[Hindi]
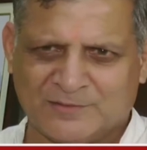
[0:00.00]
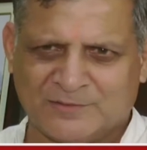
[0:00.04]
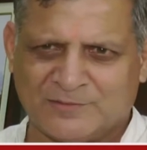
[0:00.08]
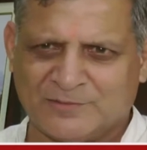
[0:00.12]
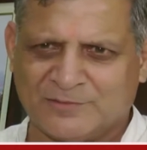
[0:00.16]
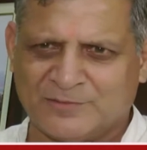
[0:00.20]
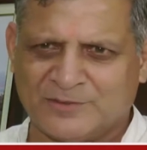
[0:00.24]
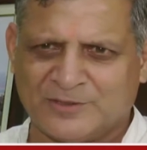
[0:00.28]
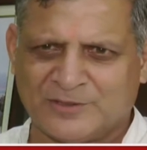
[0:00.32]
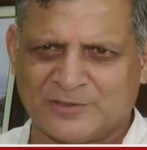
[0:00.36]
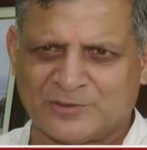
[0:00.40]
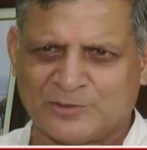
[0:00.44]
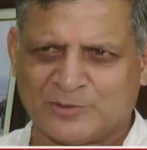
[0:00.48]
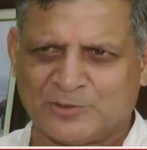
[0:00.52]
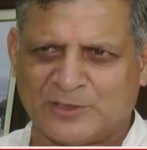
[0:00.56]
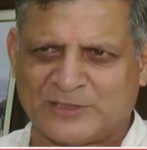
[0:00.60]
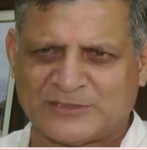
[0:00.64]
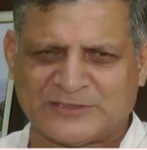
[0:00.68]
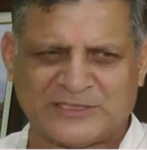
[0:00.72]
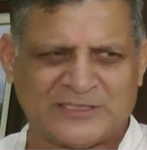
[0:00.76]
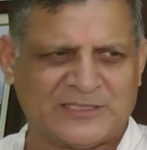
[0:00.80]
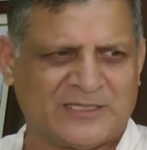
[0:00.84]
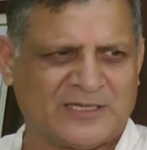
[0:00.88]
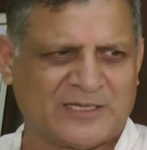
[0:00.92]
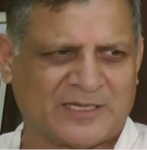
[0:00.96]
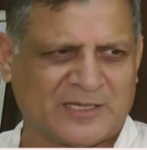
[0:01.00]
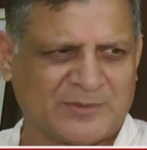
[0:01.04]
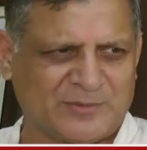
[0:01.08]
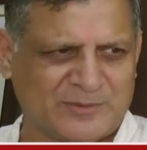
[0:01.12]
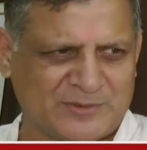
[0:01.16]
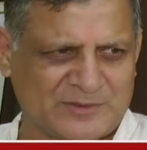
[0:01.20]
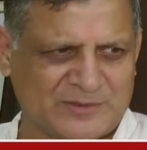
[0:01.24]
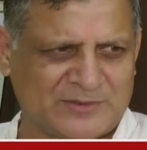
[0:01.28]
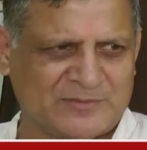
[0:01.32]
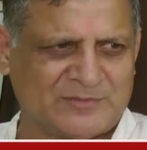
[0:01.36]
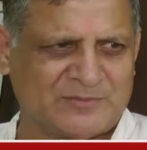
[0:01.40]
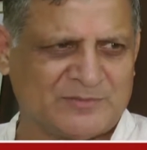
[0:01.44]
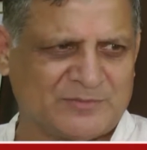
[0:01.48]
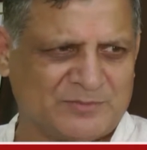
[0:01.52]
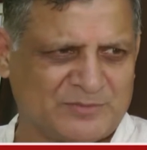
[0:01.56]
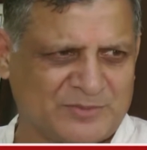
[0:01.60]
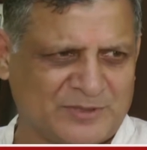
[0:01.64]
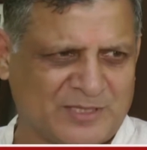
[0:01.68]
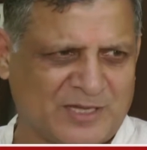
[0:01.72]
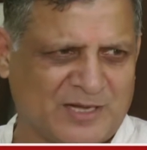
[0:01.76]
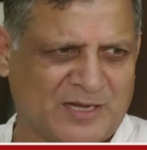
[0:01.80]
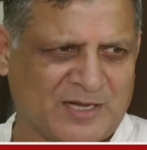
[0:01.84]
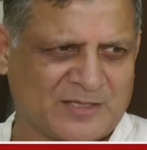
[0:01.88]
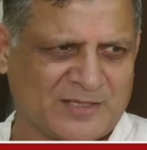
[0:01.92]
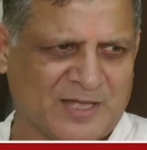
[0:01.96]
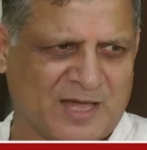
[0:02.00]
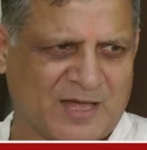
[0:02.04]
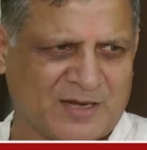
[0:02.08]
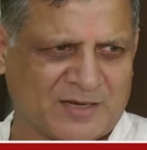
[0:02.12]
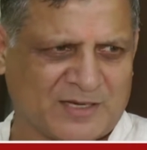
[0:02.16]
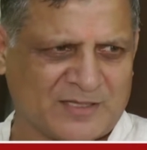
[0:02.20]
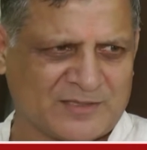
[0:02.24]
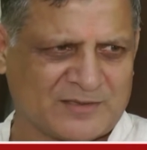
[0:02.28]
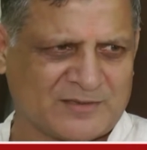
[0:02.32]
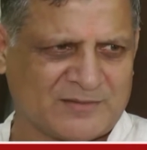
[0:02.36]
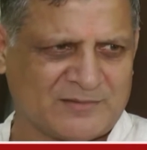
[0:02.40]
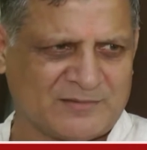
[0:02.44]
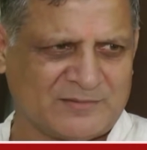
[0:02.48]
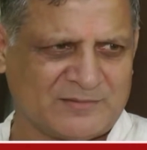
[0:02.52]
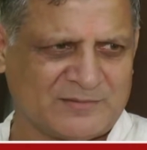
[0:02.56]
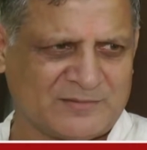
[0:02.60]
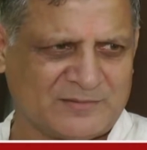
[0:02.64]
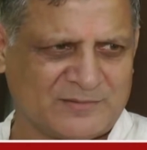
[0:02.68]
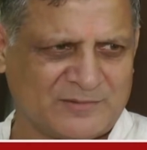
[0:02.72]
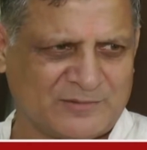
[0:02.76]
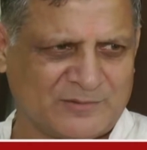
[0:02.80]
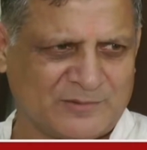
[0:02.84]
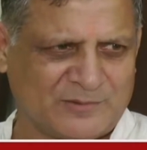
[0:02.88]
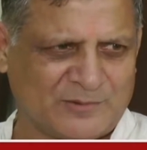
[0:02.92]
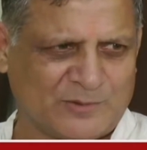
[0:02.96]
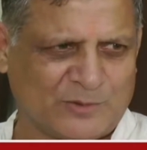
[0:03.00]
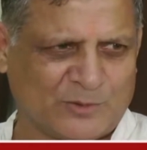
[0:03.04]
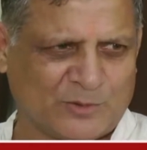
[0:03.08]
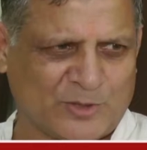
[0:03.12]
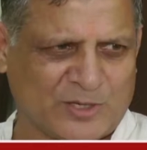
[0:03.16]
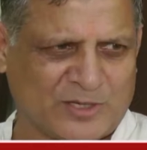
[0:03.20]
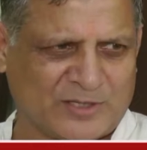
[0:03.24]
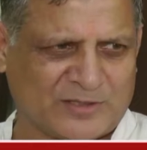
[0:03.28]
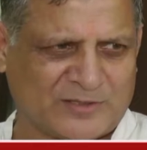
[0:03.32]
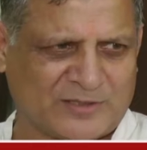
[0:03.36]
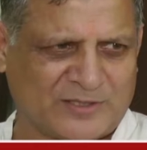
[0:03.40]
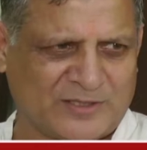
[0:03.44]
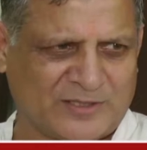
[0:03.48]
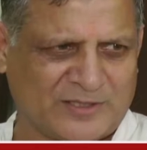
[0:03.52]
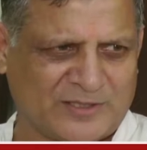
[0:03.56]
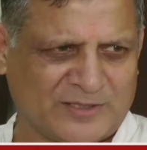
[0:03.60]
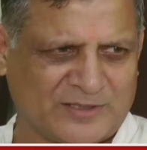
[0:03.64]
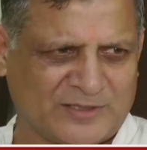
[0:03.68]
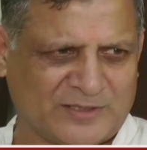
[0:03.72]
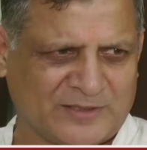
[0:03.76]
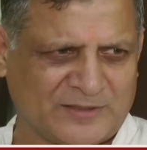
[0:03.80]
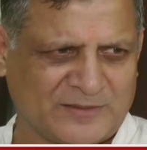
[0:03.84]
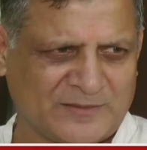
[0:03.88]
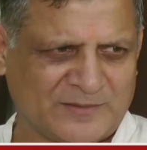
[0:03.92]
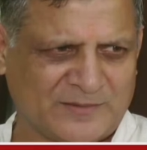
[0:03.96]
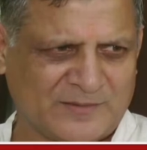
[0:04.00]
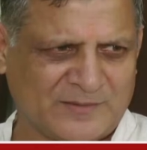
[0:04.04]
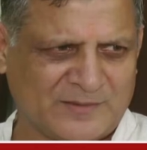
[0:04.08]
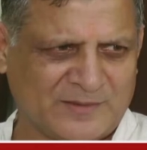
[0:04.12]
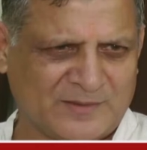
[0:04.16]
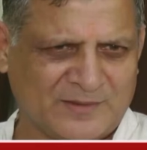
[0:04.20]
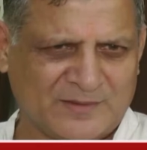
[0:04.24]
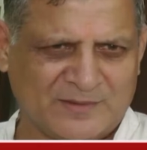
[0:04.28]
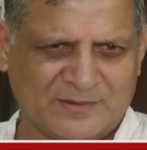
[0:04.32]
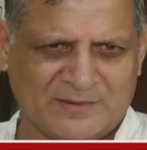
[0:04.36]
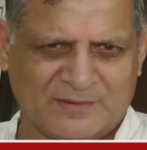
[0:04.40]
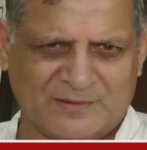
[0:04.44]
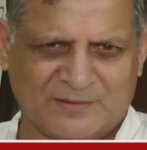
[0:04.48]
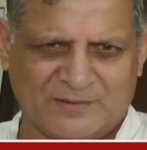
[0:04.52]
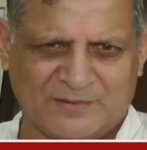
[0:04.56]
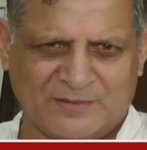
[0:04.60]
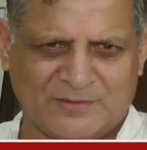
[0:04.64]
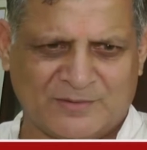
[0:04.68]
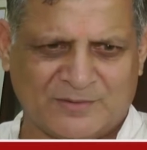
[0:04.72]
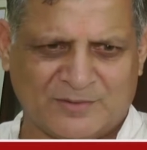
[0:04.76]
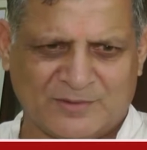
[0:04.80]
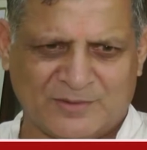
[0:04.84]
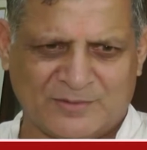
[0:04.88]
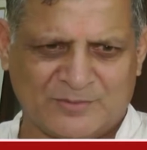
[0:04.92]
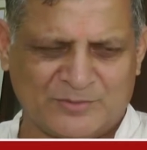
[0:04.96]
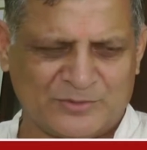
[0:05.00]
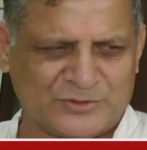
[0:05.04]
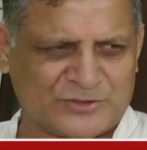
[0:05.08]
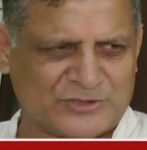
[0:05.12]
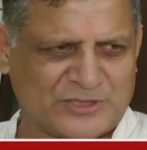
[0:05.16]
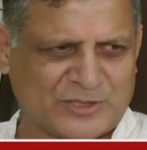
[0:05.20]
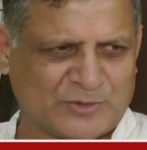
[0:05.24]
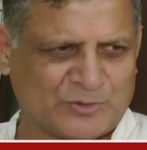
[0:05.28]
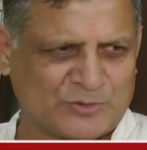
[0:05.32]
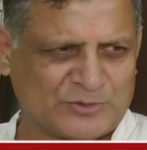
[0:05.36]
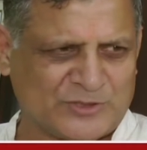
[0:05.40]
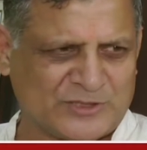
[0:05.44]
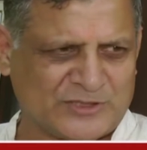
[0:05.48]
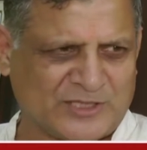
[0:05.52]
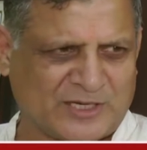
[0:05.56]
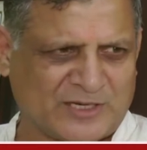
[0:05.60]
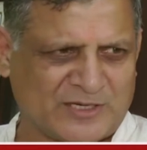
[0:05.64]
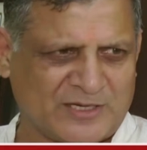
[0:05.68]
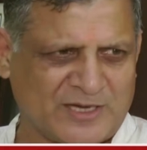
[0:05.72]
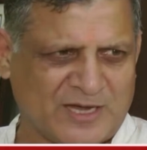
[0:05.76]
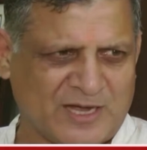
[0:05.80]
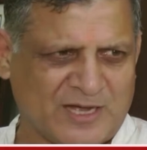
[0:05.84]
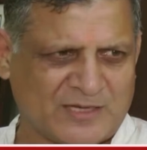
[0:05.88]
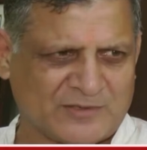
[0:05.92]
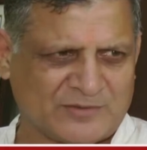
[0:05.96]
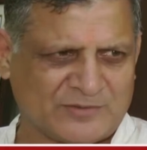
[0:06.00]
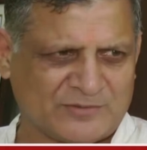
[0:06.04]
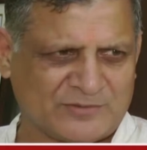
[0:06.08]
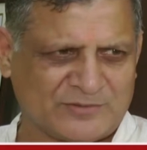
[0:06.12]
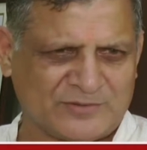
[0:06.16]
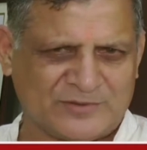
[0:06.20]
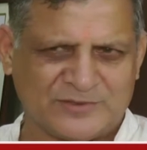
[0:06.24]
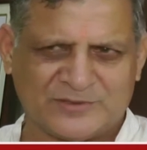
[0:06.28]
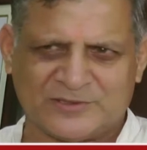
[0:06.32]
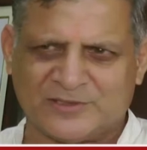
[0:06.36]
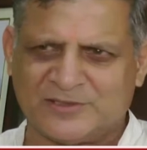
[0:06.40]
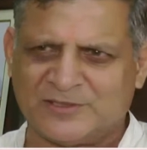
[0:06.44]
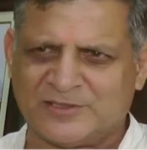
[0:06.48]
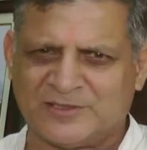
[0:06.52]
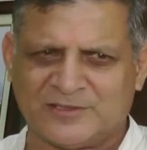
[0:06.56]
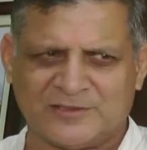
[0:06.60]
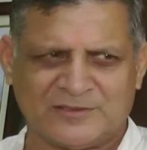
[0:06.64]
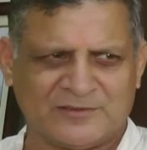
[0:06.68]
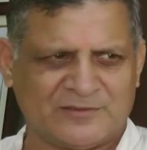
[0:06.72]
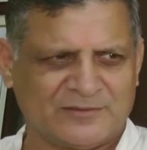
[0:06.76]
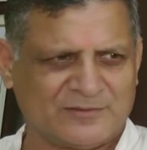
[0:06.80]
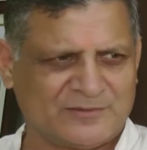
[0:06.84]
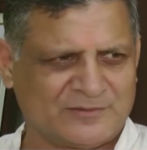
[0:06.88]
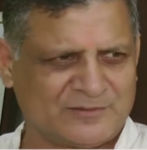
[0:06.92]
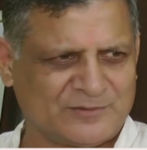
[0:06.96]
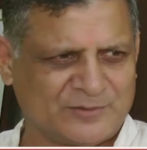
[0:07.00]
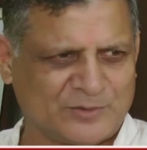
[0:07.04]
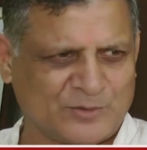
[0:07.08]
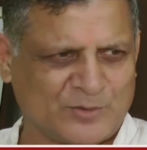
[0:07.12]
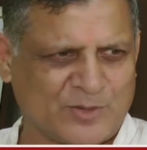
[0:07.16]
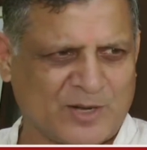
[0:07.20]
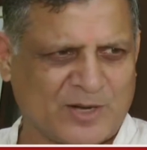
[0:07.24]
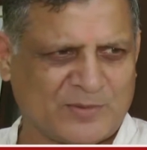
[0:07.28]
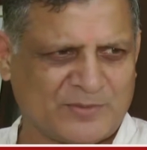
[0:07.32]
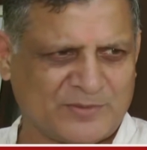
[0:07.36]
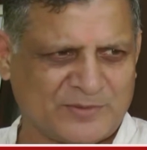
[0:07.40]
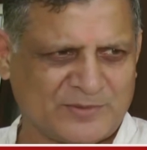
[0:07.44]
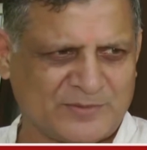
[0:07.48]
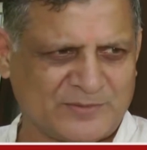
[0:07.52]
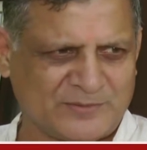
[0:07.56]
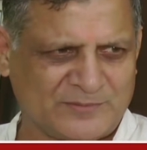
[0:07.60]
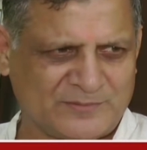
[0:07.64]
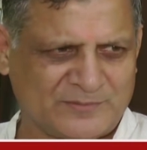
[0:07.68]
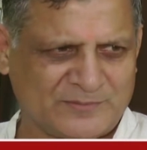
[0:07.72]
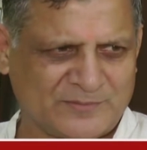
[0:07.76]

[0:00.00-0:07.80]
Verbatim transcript: तो ये तो ऐसे ही है कि भाई बिना आधार के लोग इकट्ठे रहते और विषय कोई नज़र नहीं आया तो इसलिए दोबारा फिर